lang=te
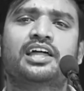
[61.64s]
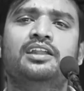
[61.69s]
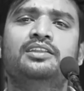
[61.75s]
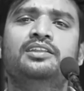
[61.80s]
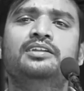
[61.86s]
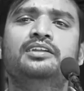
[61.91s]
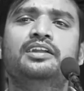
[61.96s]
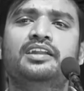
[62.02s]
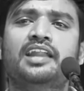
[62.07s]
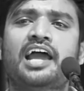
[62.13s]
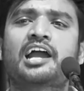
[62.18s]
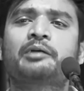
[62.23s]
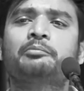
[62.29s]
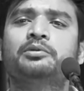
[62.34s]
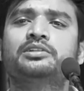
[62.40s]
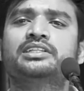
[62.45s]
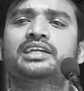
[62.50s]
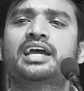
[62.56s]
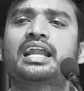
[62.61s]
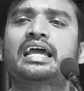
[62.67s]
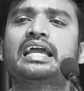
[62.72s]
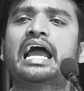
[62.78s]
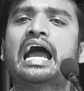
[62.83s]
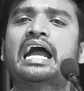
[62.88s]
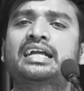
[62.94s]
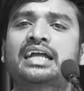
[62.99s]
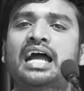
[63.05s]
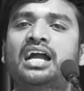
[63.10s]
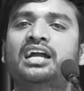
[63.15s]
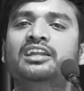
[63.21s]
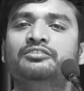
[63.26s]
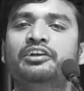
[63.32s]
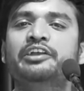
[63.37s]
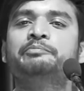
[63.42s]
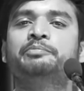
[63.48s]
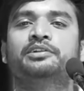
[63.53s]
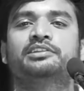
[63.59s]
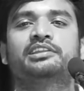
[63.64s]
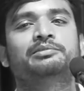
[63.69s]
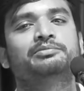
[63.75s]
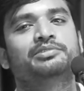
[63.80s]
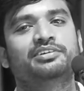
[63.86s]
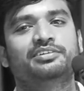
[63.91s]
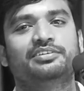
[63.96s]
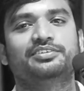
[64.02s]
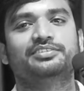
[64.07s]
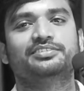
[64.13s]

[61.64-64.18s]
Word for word: తల్లిదండ్రులు లేకపోతే ఎలా ఏకాకులం అయిపోతామో